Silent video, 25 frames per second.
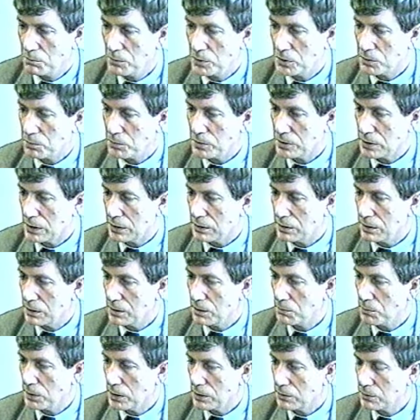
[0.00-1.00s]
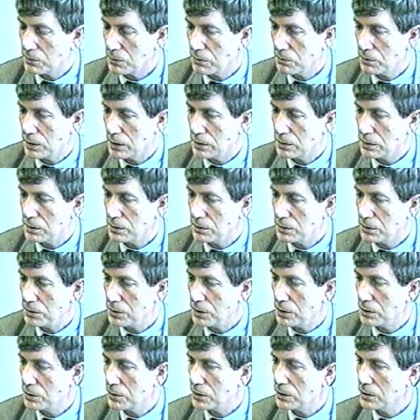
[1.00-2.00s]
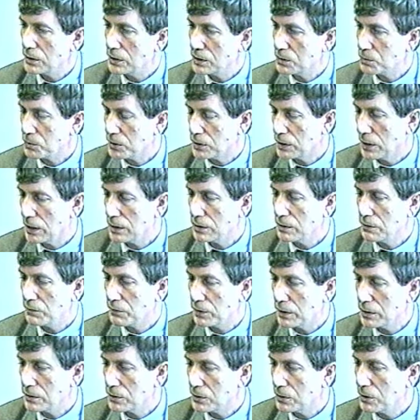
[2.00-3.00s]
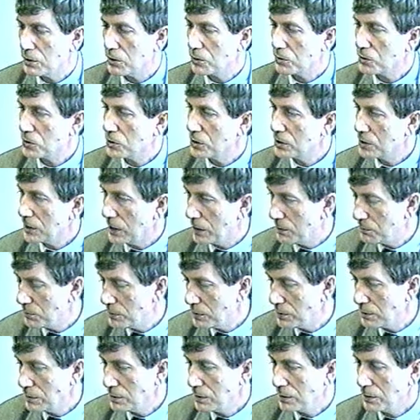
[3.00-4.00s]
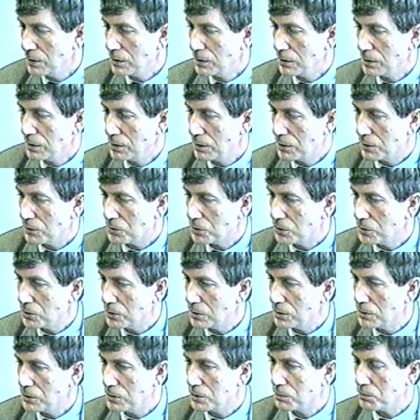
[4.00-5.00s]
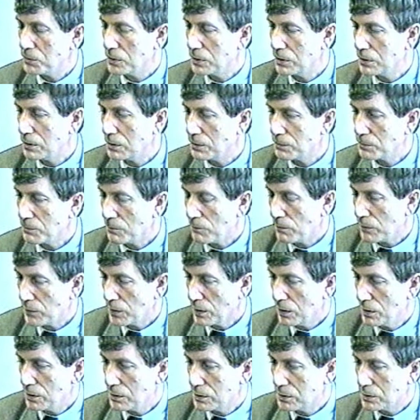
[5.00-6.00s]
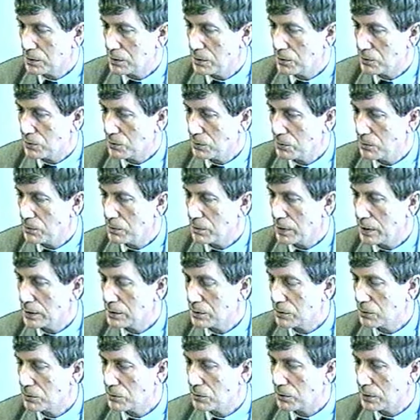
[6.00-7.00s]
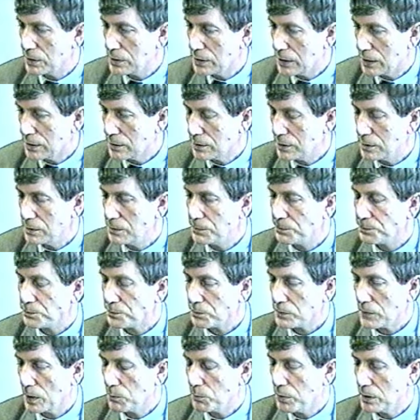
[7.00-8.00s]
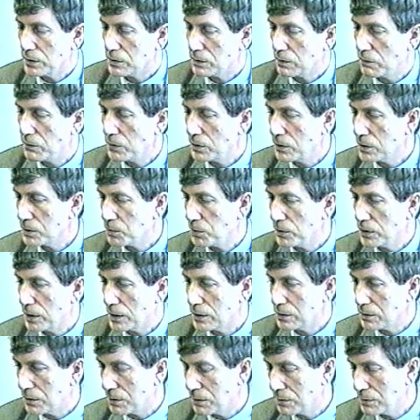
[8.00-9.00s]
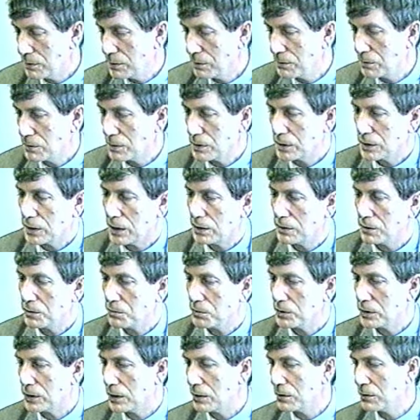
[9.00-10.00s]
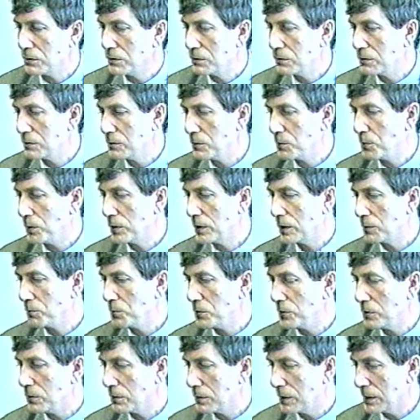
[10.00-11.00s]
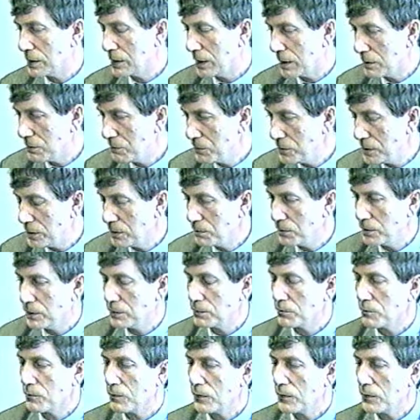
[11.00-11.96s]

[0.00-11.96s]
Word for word: Myśmy żadnego majątku na dzień dzisiejszy nie sprzedali, wręcz go rozszerzamy. Rozszerzyliśmy go z tytułu restrukturyzacji państwowych gospodarstw rolnych. Uzyskaliśmy z tego tytułu ponad 50 hektarów ziemi.